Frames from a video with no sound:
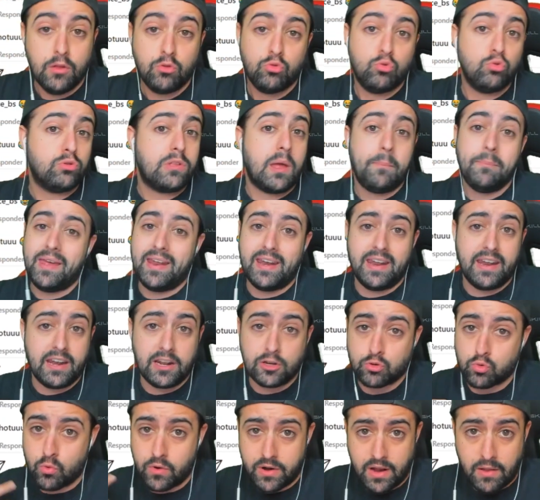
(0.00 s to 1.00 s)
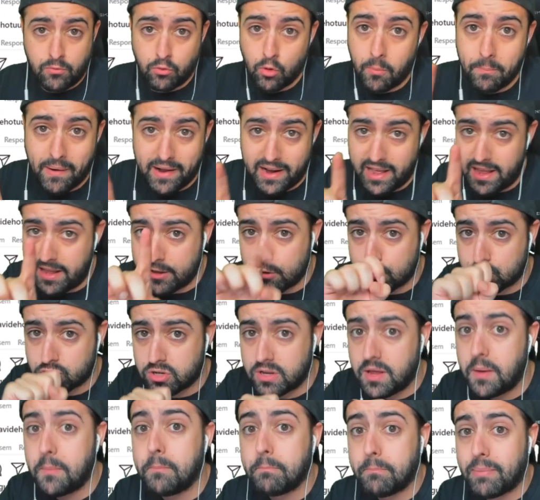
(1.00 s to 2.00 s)
Tú también eres un random para ellos,
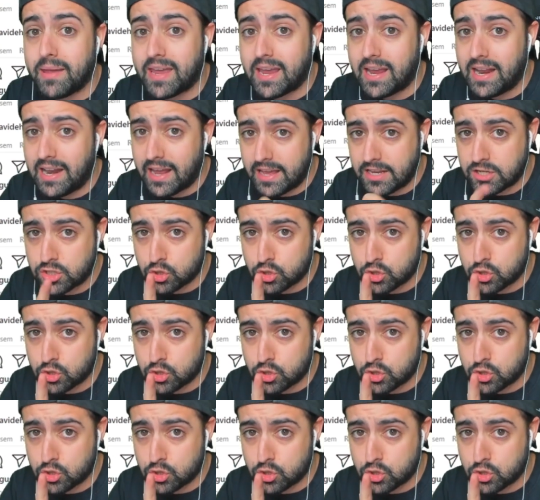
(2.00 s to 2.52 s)
¿eh? Vigila